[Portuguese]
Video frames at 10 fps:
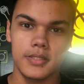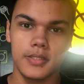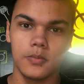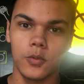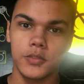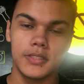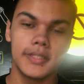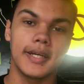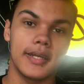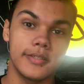esse monte de
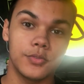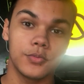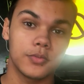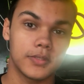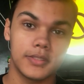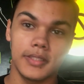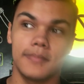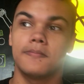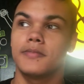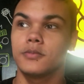cara junto que é,
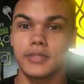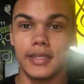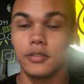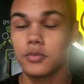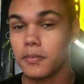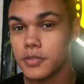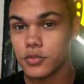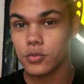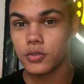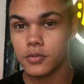tem um talento
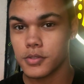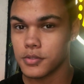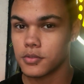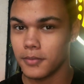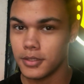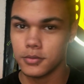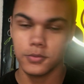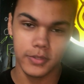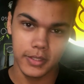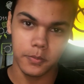absurdo no seu instrumento,
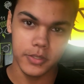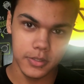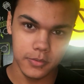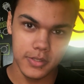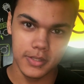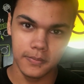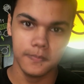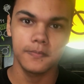o que, que pode acontecer?